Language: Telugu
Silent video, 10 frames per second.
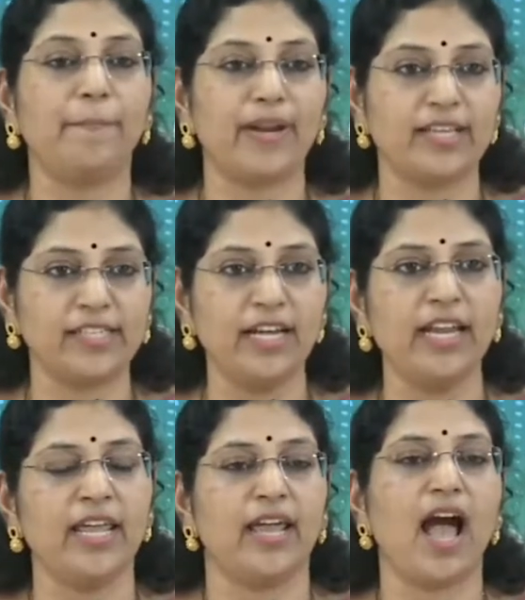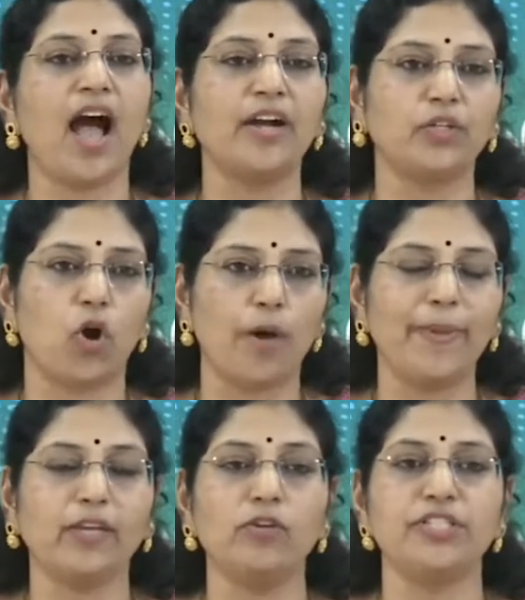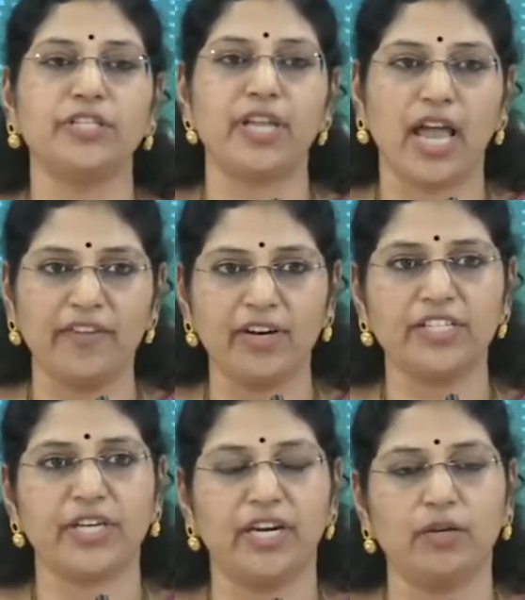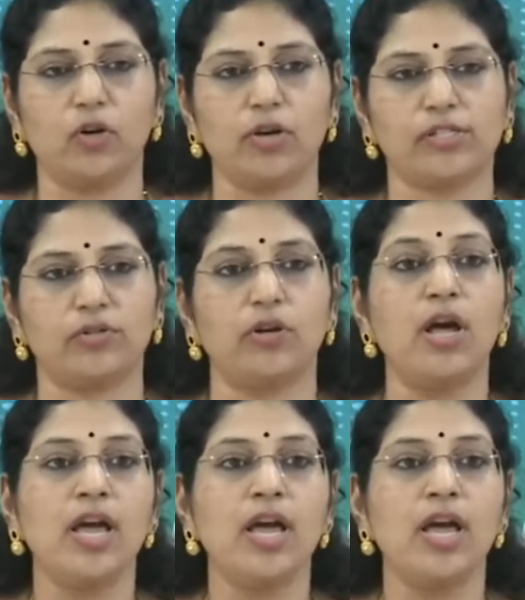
ప్రజల్ని ఆ టాపిక్ నుంచి డైవర్ట్ చేయడం కోసం